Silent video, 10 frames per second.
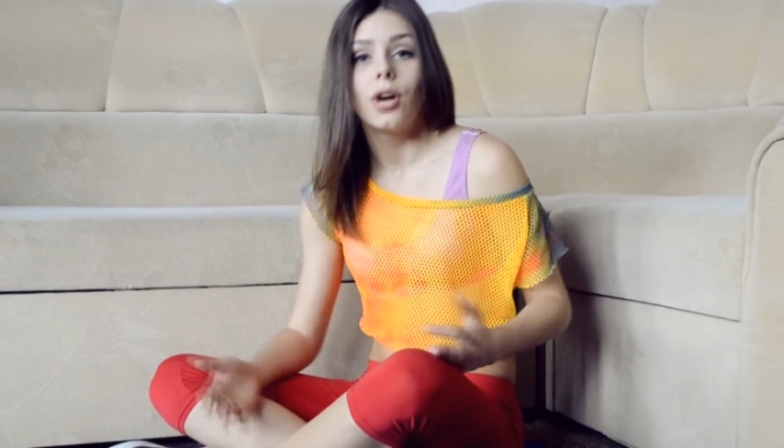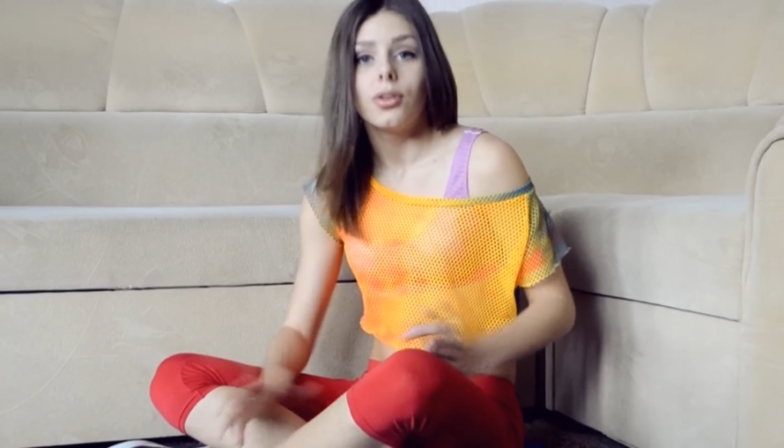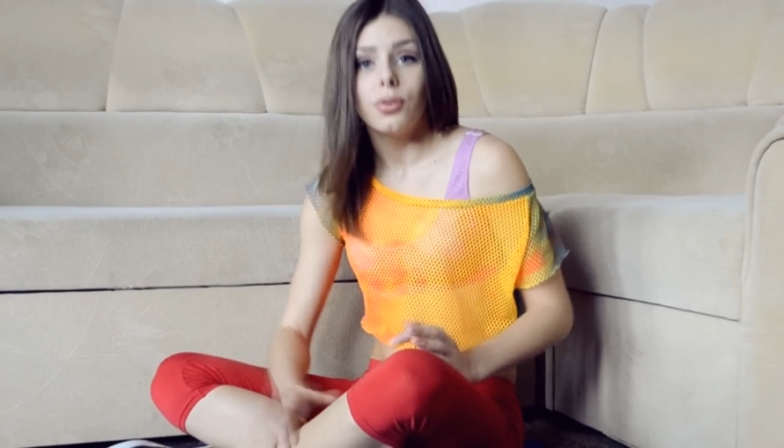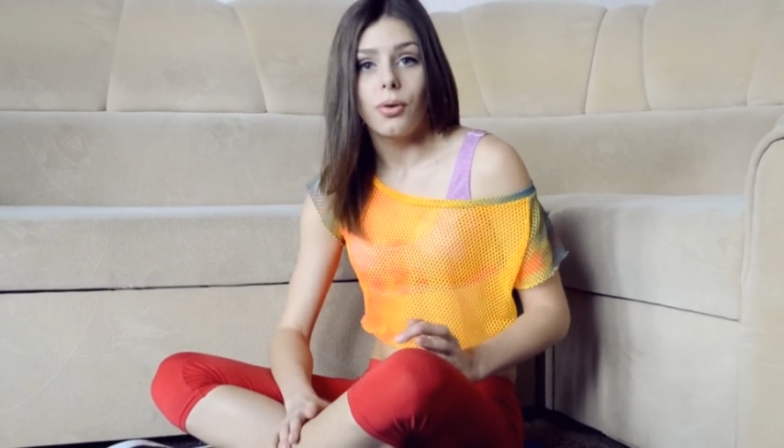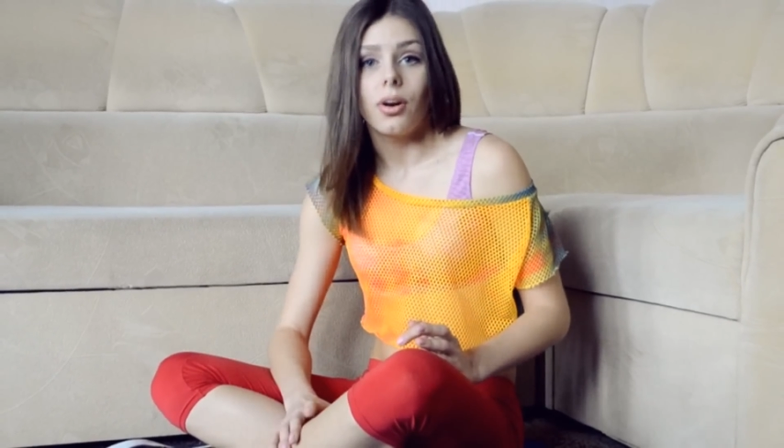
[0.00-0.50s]

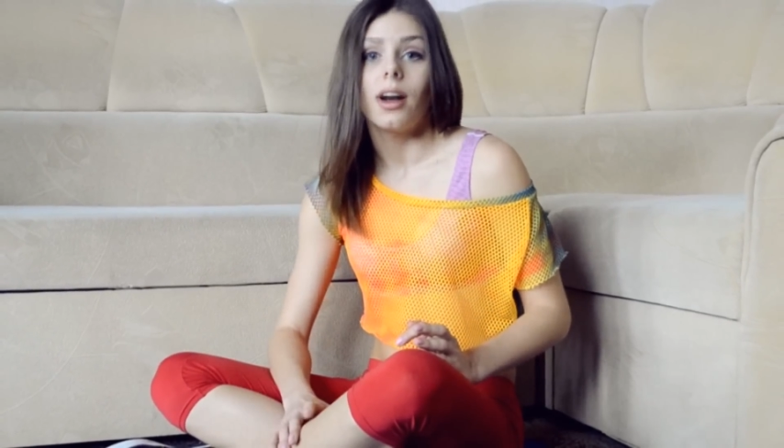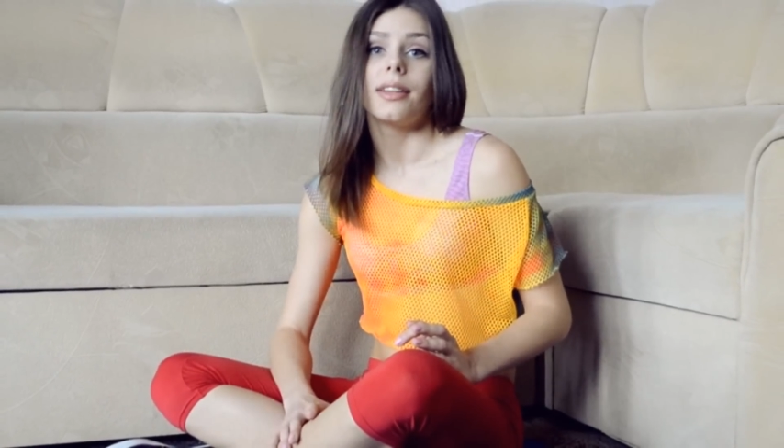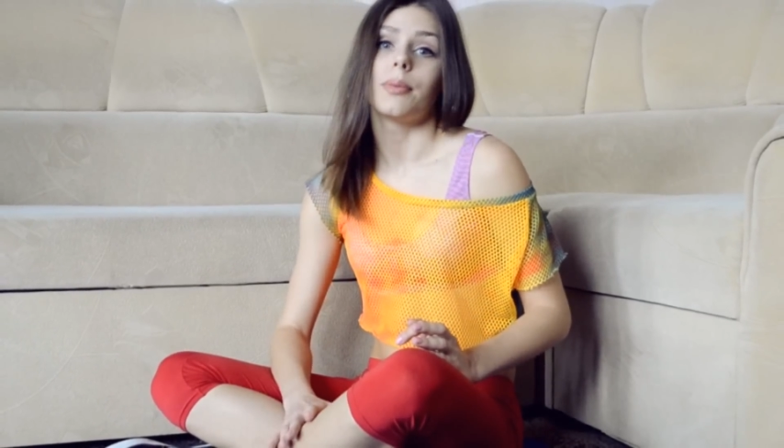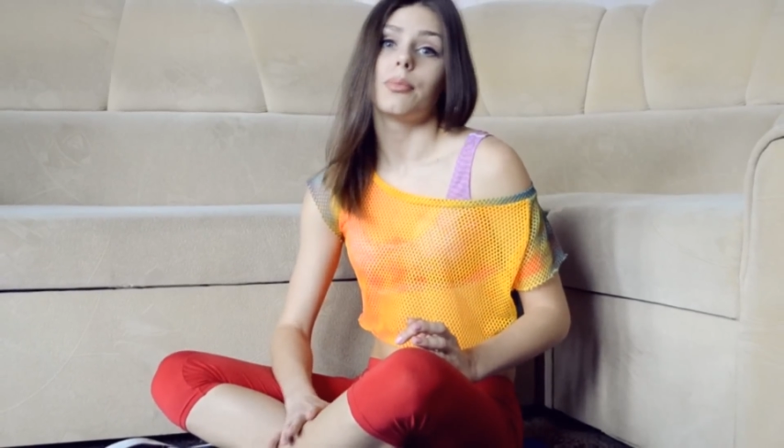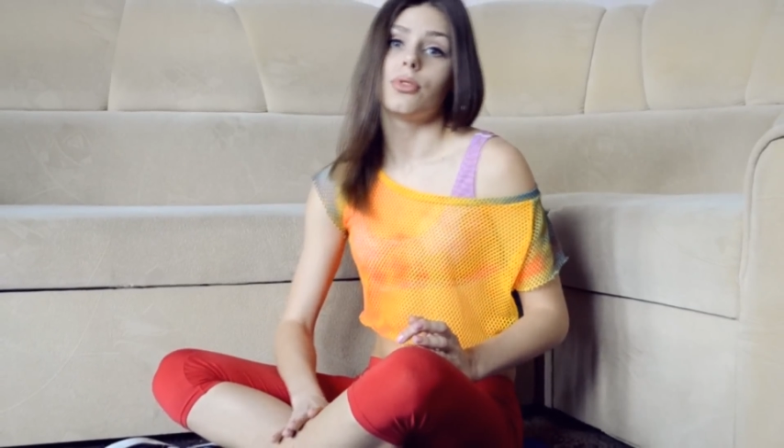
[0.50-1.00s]
но
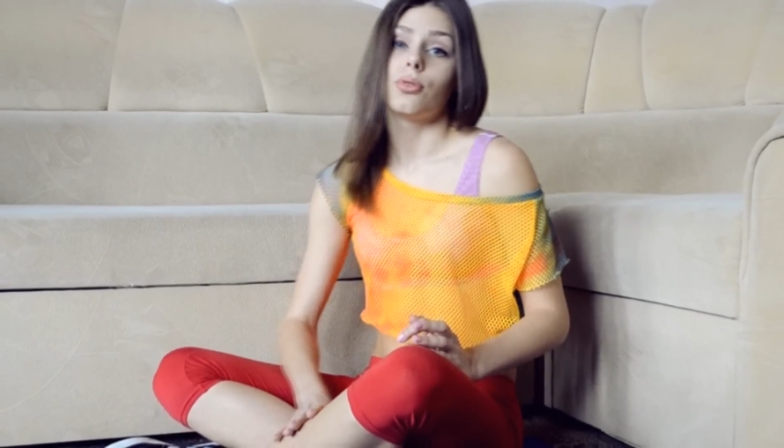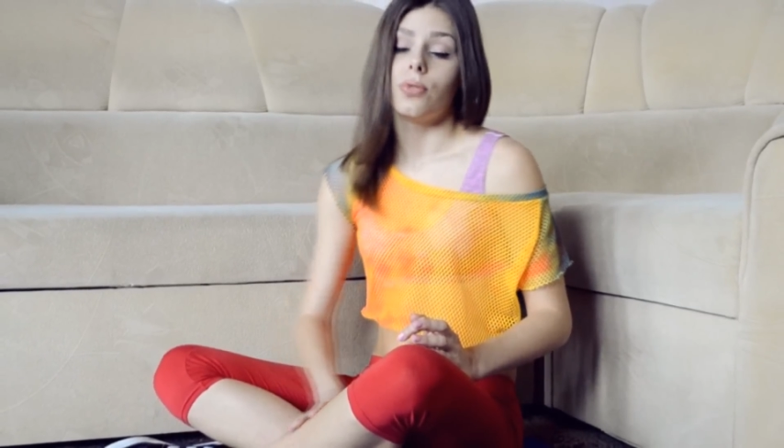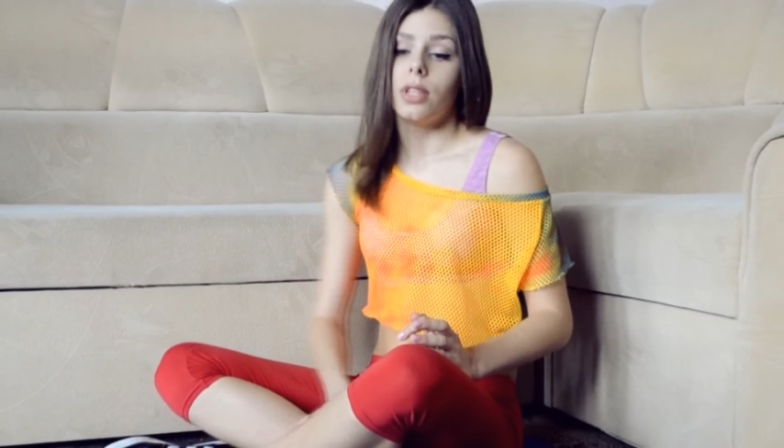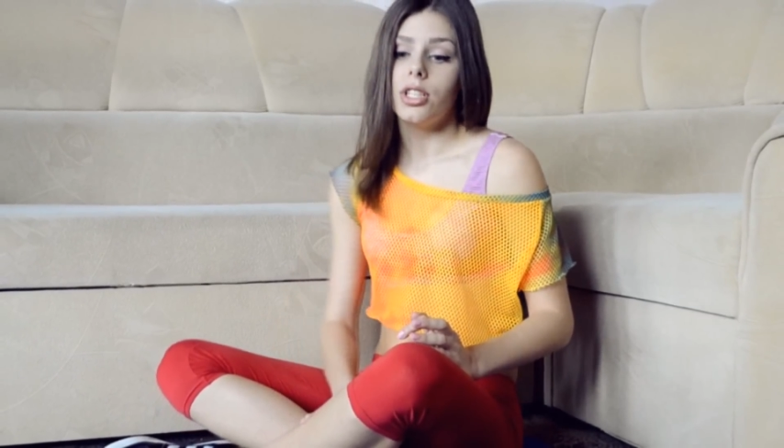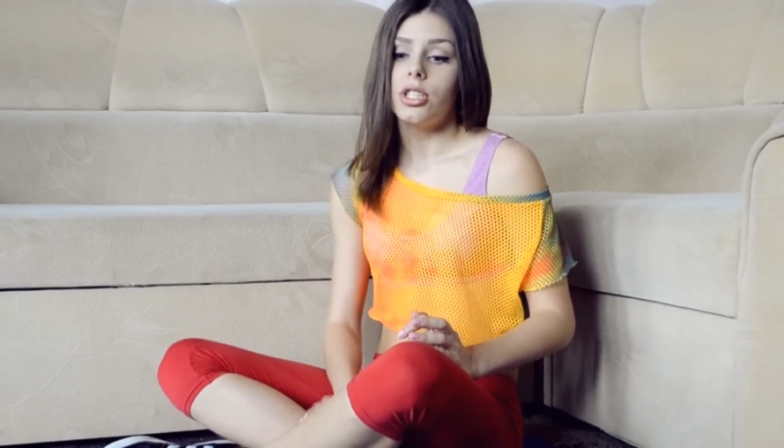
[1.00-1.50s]
она будет
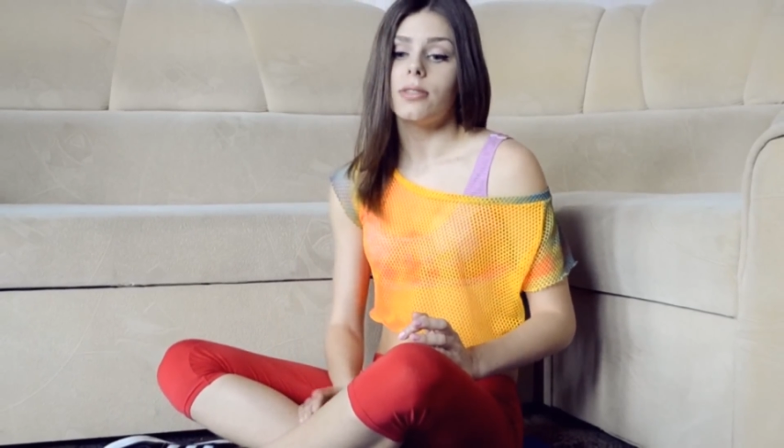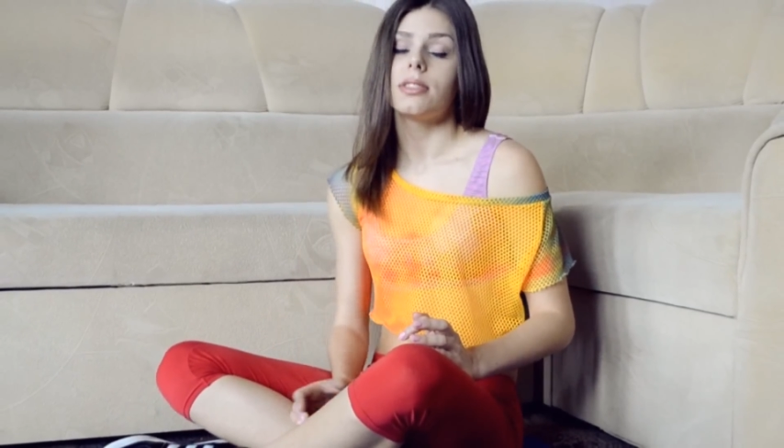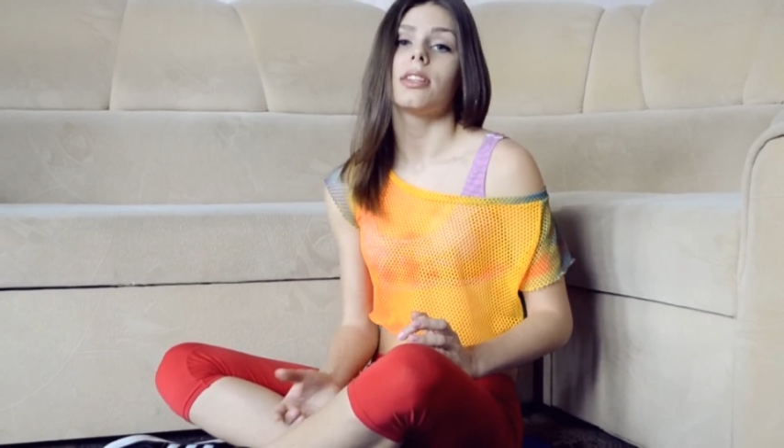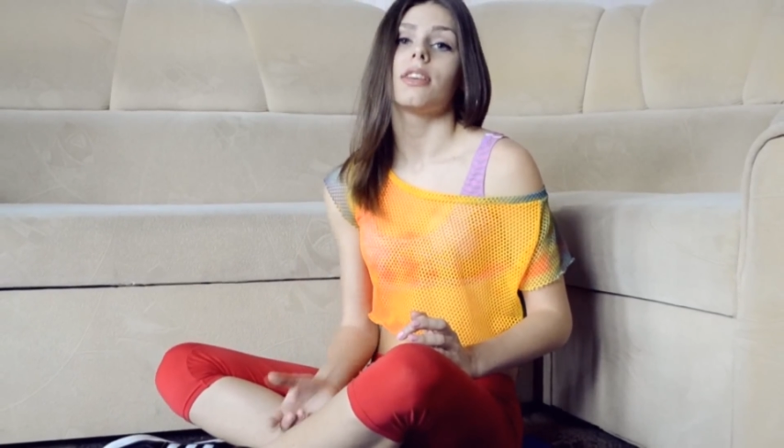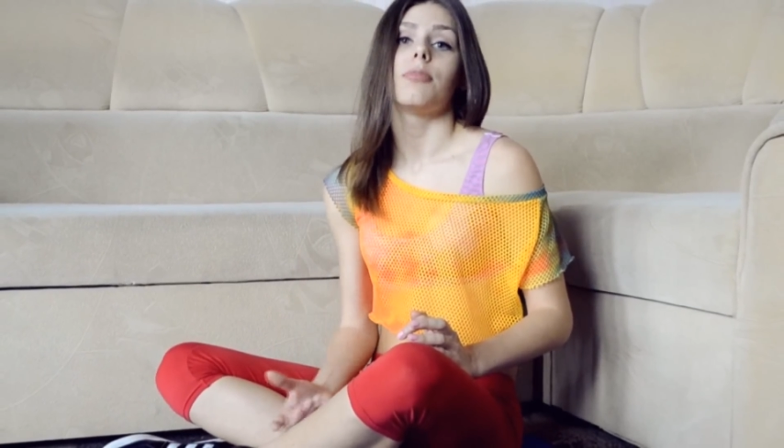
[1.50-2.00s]

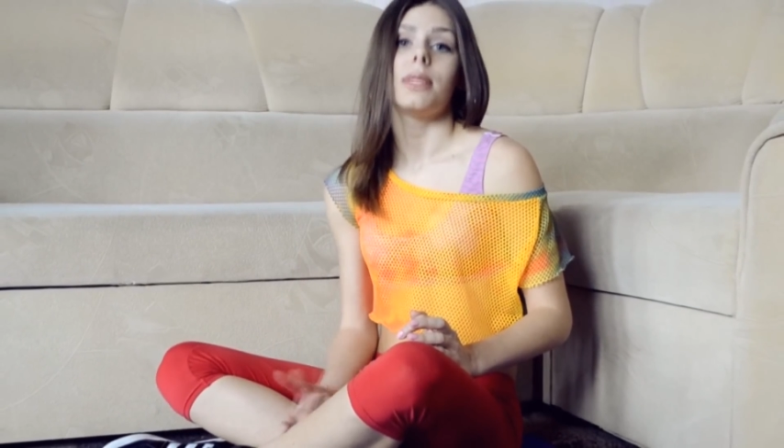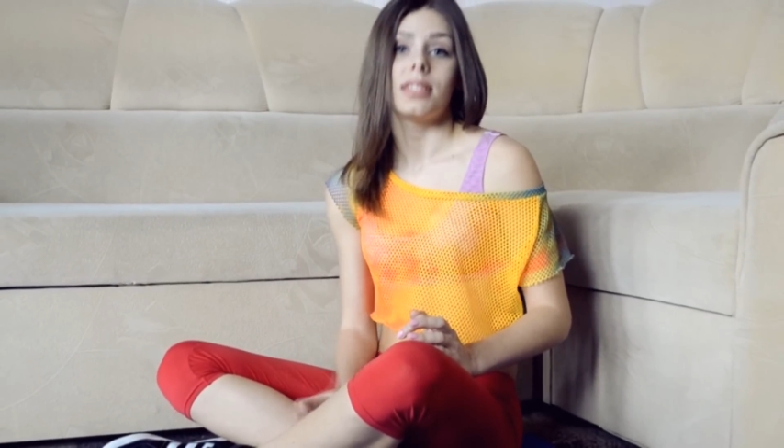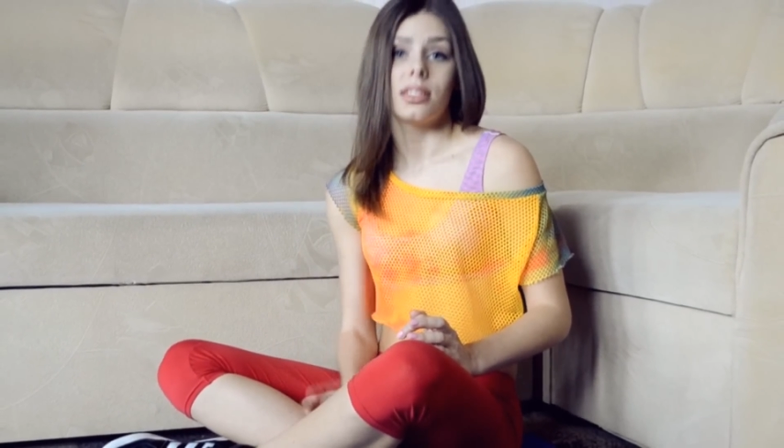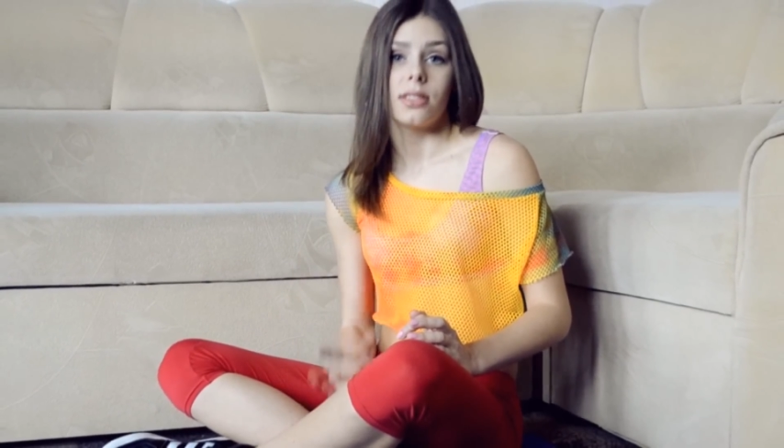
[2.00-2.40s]
увеличиваться вместе с